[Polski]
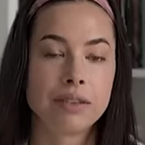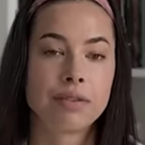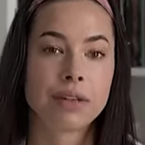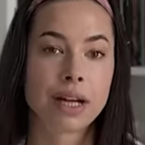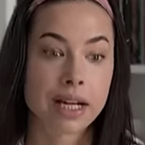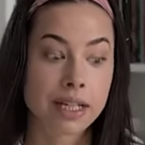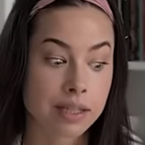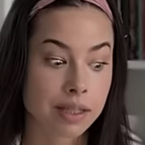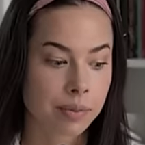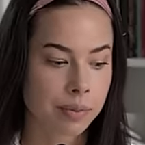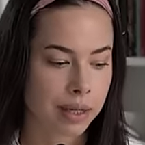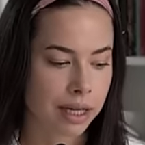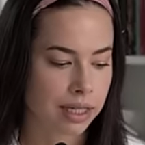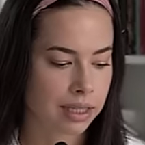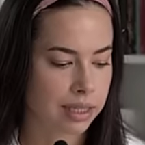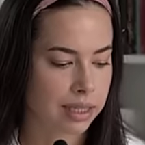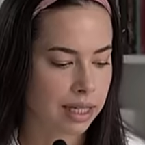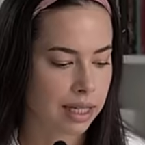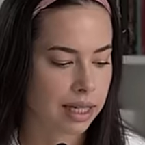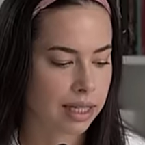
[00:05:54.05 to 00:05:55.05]
W każdym
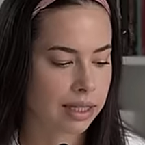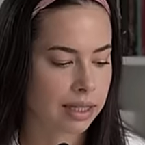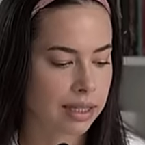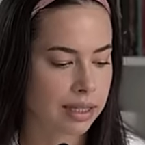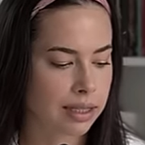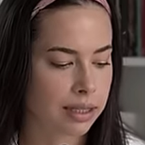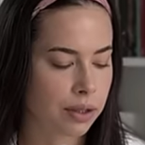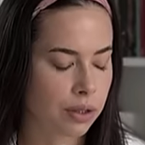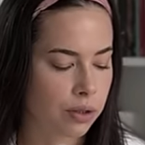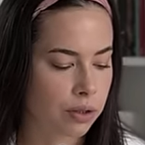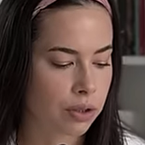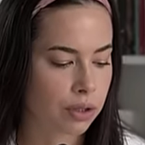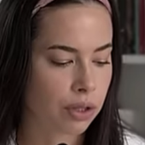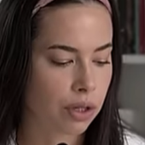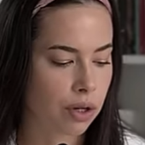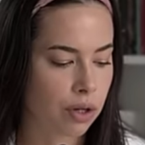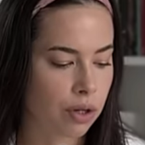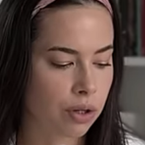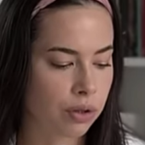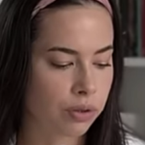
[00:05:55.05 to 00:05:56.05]
razie, jeśli
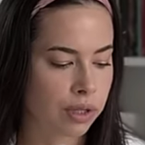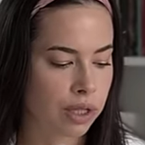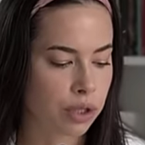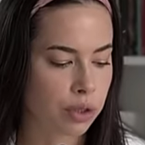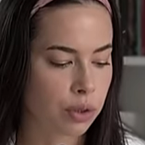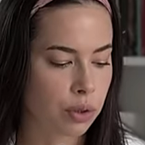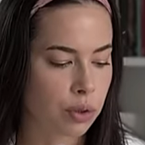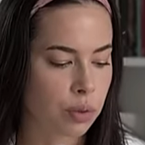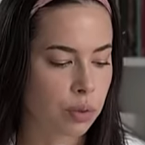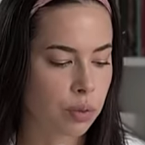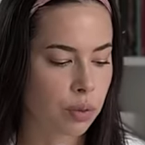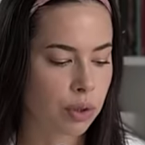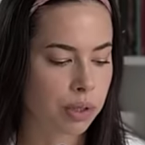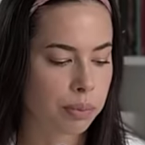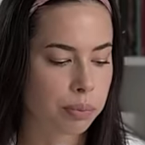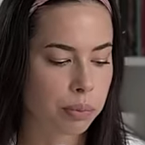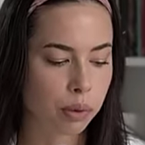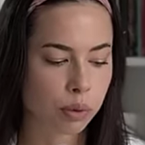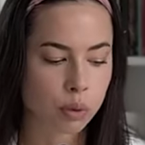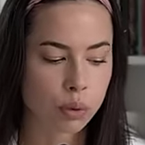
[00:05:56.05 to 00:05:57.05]
chodzi o naszą
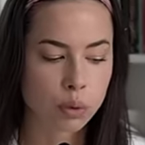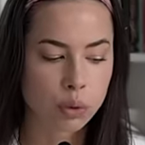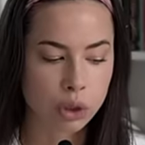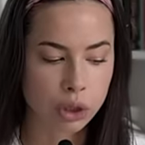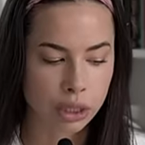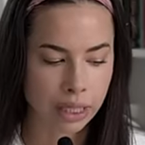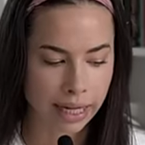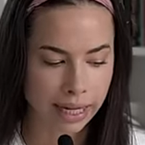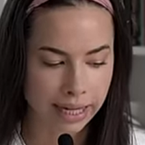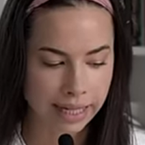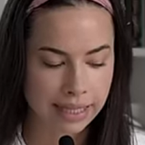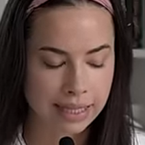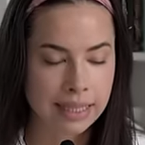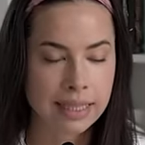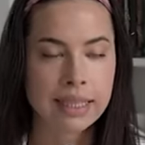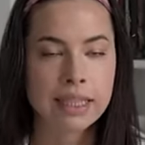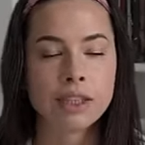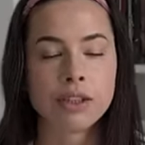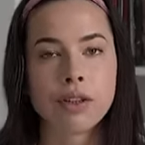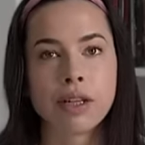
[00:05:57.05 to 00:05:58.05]
poduszkę,
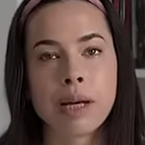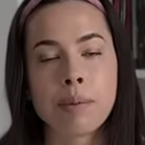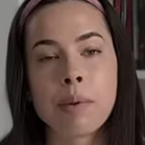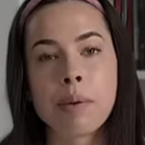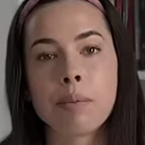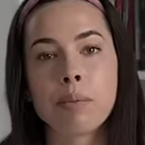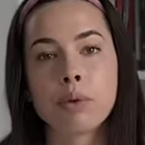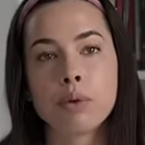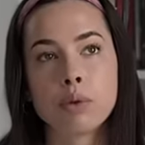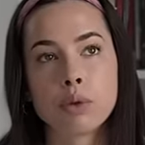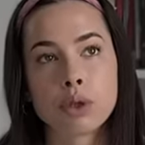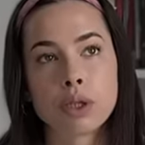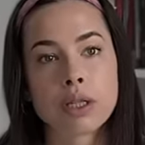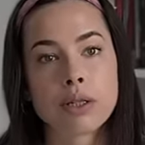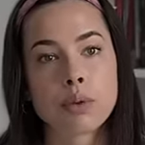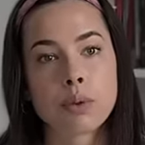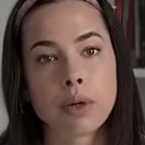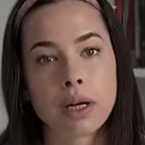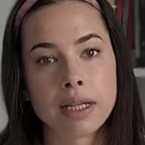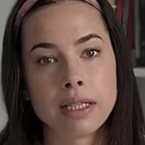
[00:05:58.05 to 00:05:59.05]
to ja mam
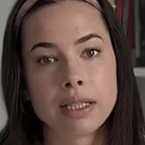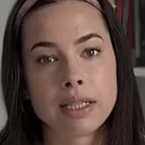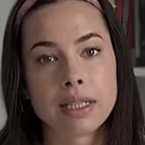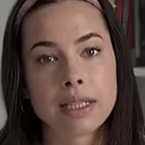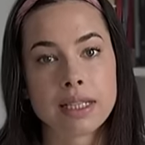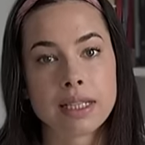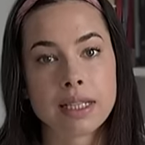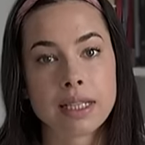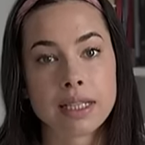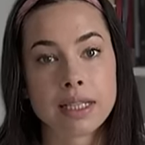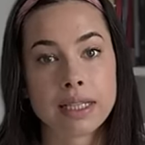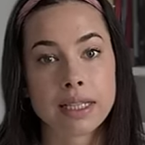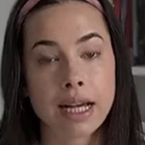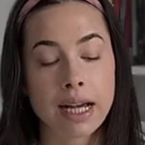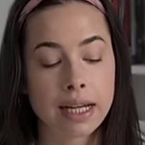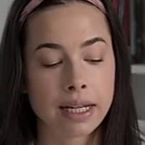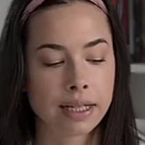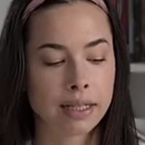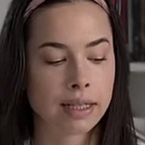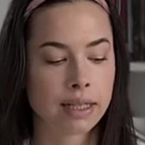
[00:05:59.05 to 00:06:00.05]
poduszkę, słuchajcie, z
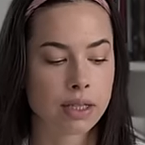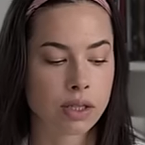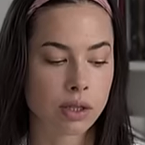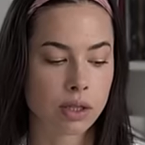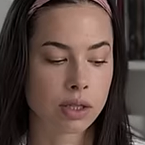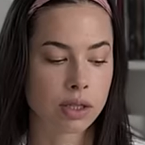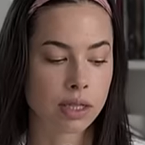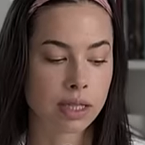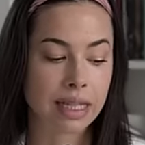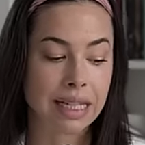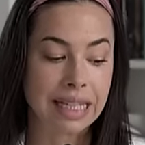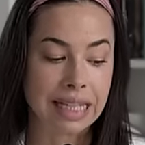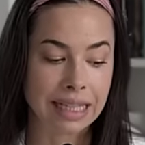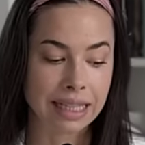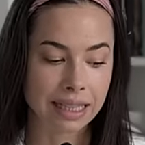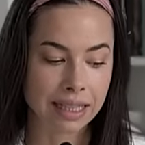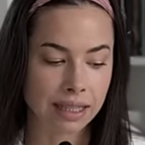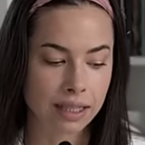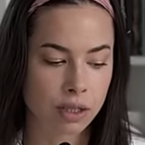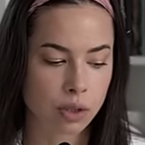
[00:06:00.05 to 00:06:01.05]
ziaren
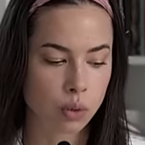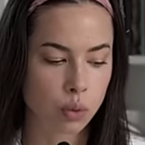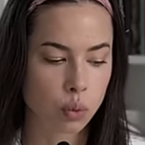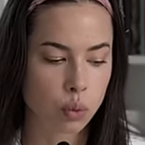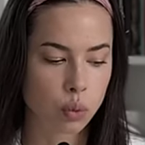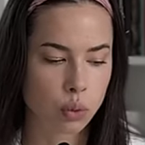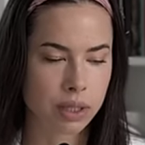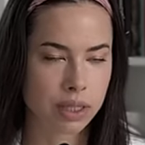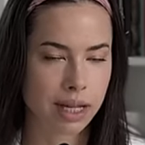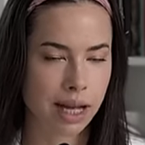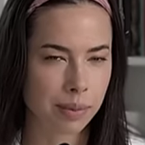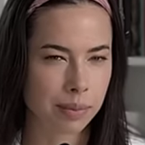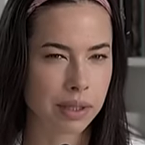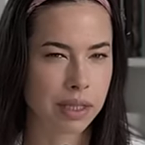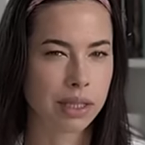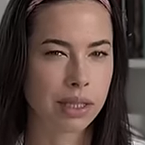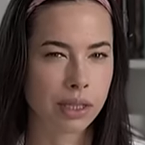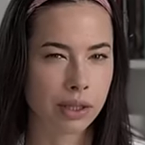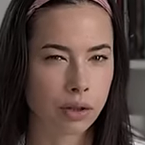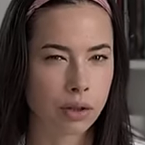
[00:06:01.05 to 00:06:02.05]
gryki, z
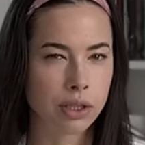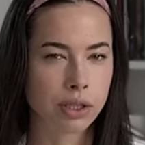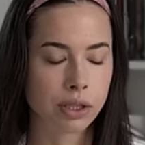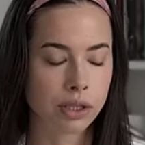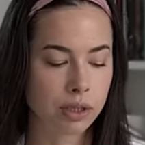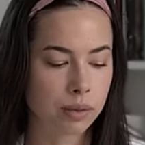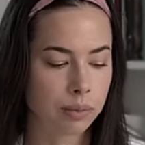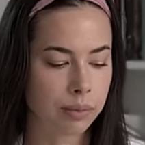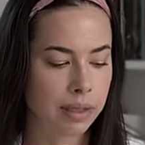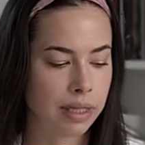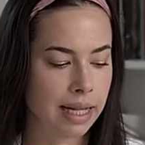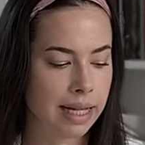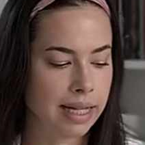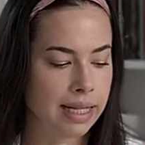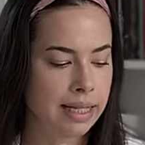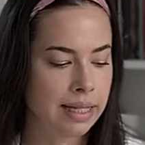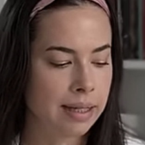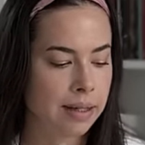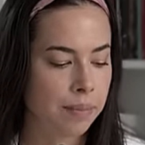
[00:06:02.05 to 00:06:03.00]
łuskami gryki, o ile się nie mylę.